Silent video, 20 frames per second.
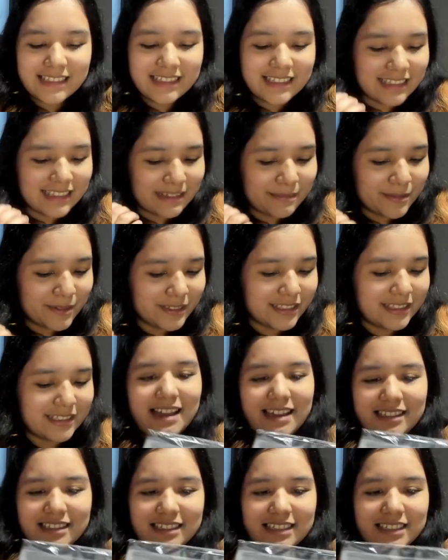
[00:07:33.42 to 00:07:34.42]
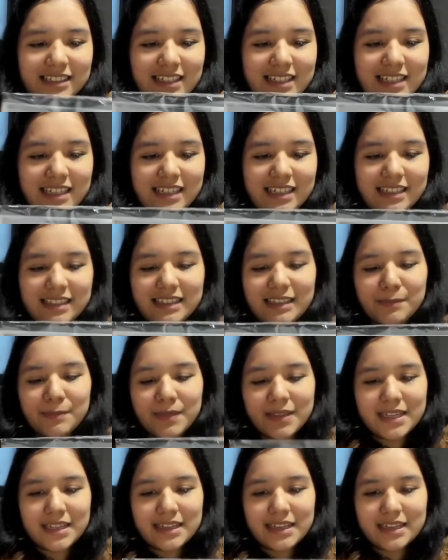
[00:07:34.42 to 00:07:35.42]
tenemos esto de aquí,
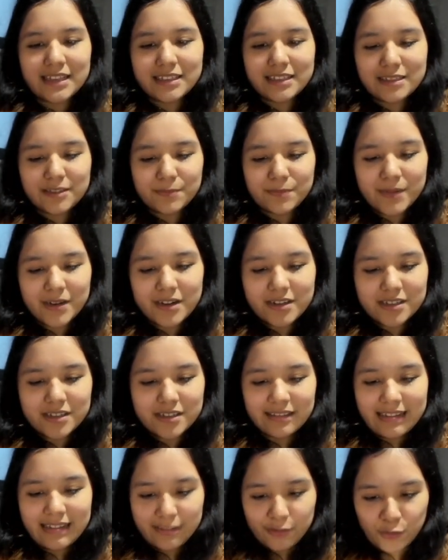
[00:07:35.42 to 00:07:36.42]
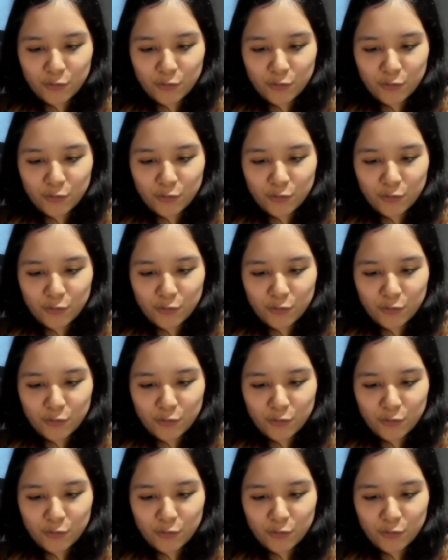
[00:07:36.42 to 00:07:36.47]
también es merch del